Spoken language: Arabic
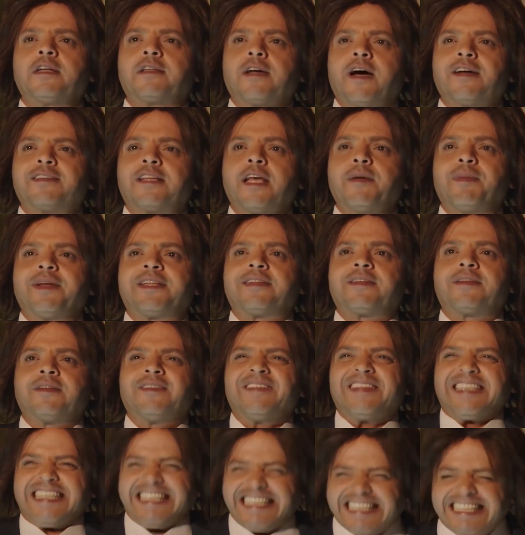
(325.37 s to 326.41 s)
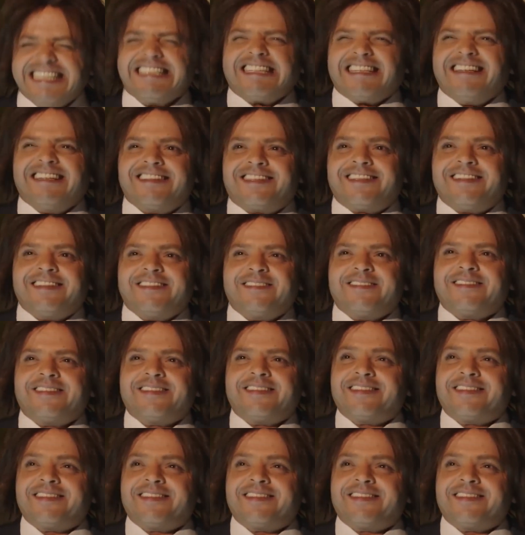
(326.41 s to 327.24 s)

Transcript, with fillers: اضغطي يا بت اضغطي